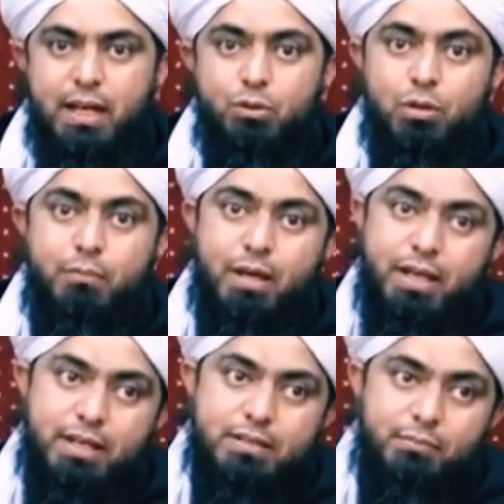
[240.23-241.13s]
कि तूने
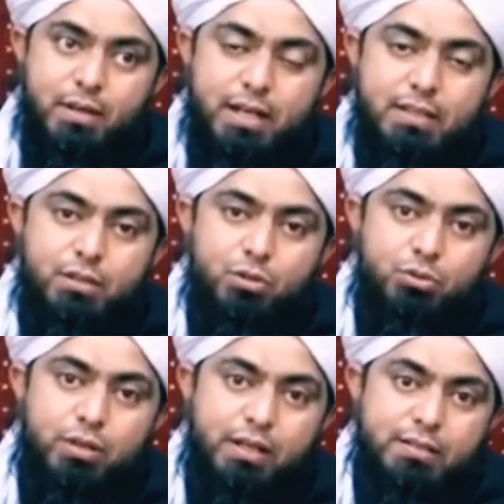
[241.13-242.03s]
मेरी कसम खाई थी तो
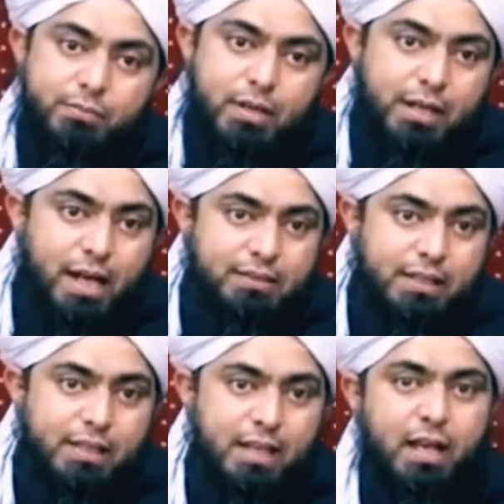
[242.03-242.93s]
तूने कसम का लिहाज
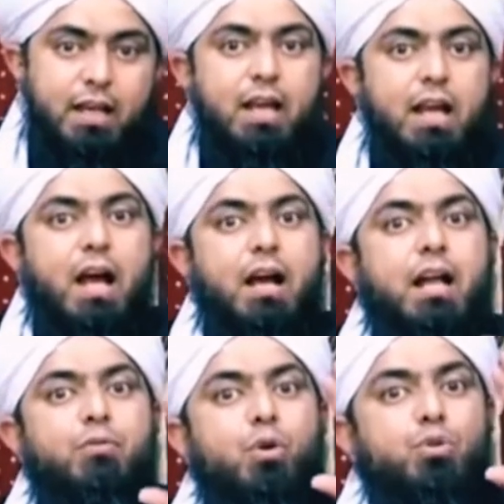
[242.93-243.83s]
नहीं किया
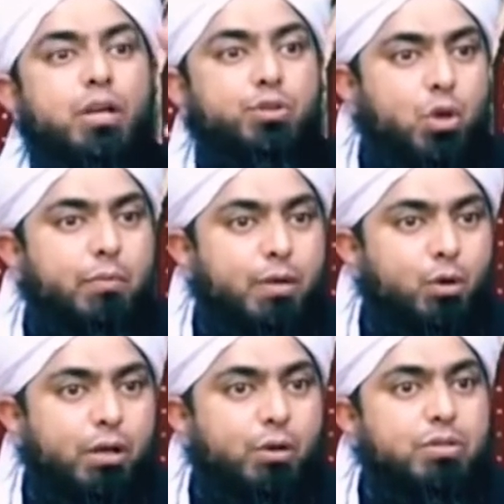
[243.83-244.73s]
अगर वो उसका जुर्म भी
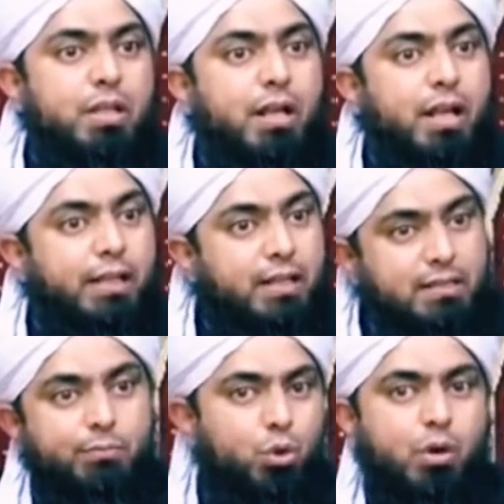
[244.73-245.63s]
हो कि उसने अल्लाह की
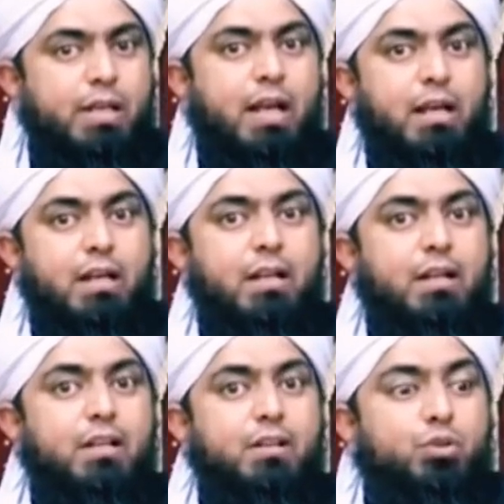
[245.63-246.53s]
कसम तोड़ी है
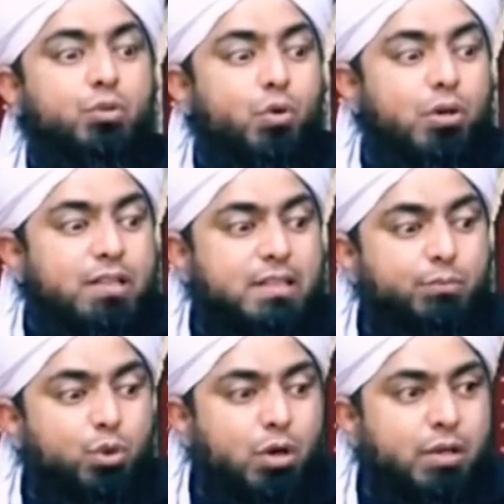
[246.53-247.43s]
तो वो
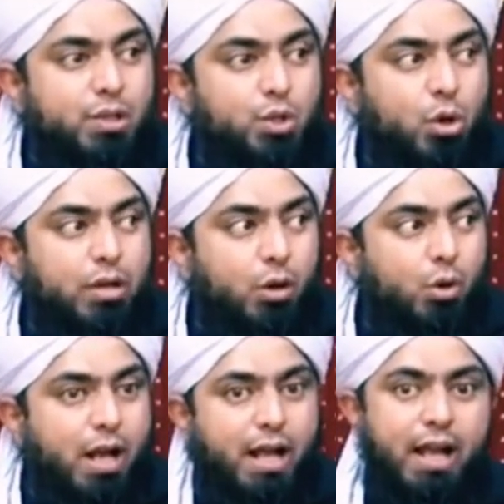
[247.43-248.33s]
कसम तोड़ना छोटा
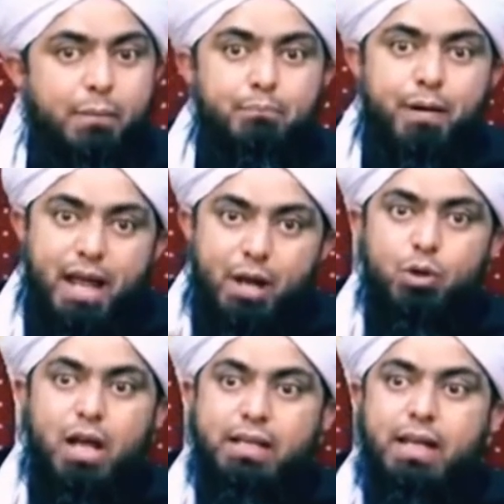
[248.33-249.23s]
गुना है बड़ा
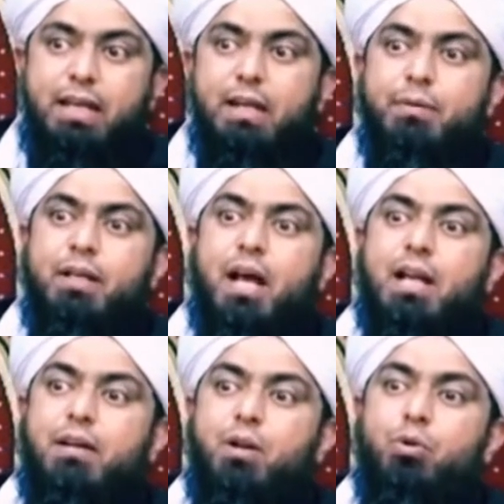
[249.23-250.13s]
गुना यह है कि अपने
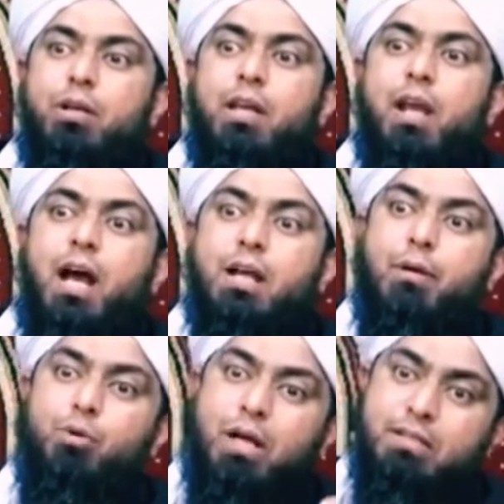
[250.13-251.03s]
घर वालों के हक
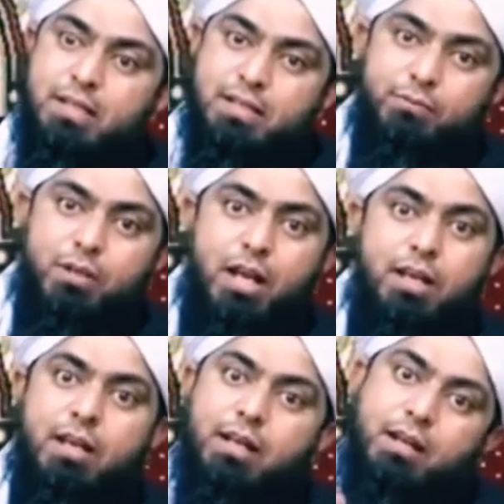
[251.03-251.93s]
में कोई ऐसी कसम खा
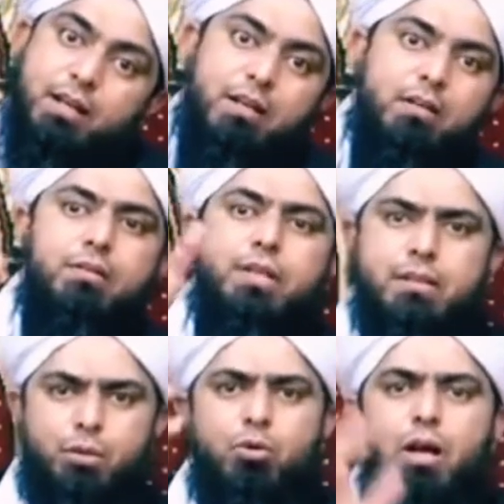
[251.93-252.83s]
लेना कि
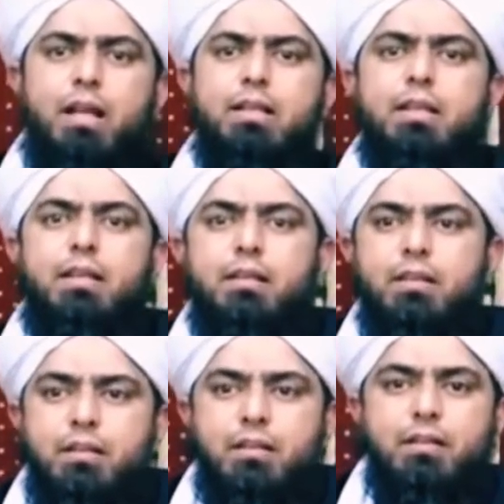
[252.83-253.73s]
जैसे लोग खा लेते हैं
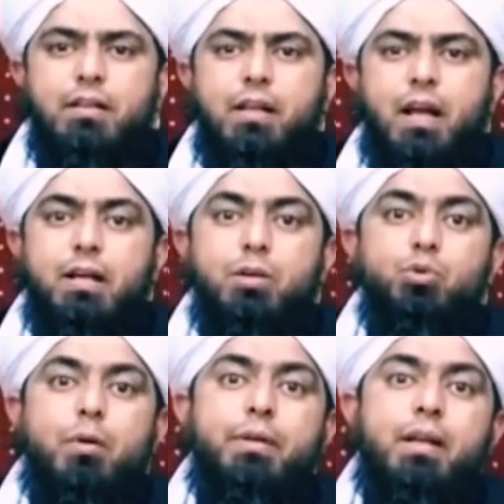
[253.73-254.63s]
कि अगर
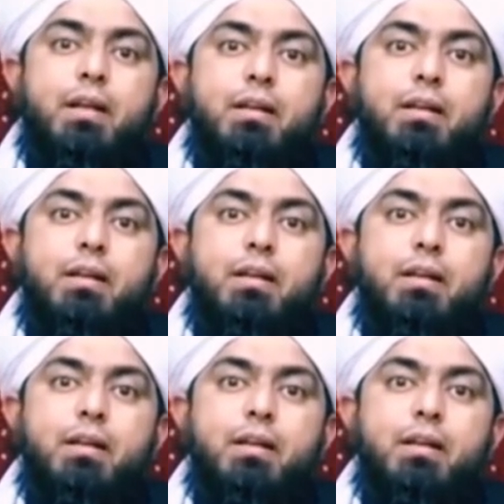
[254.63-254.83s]
तू अपने